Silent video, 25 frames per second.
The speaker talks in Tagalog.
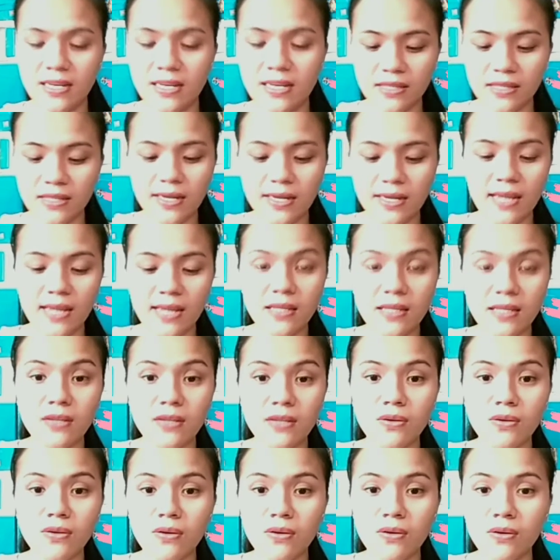Na-try din
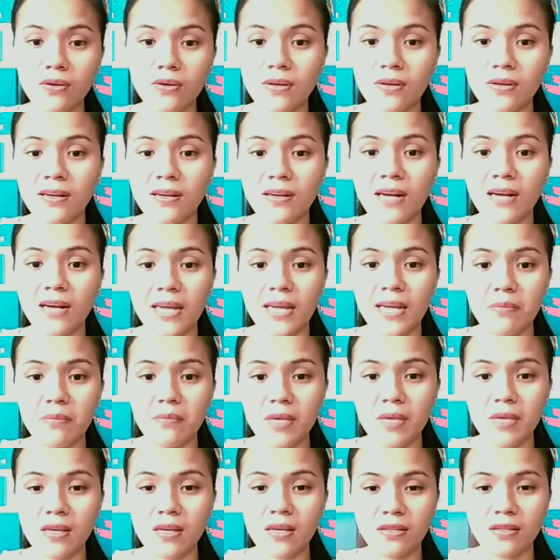nung
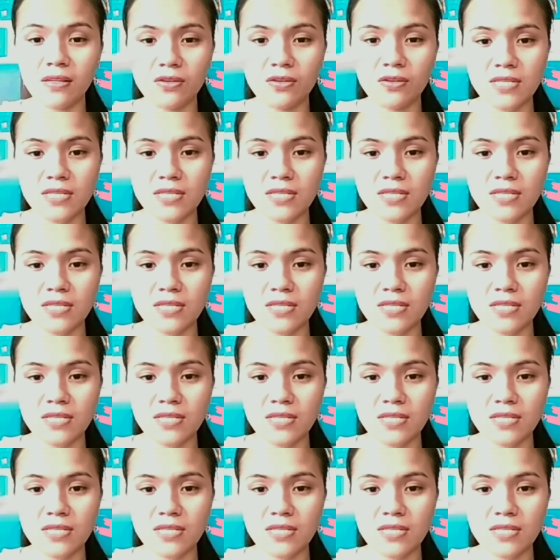kaibigan ko.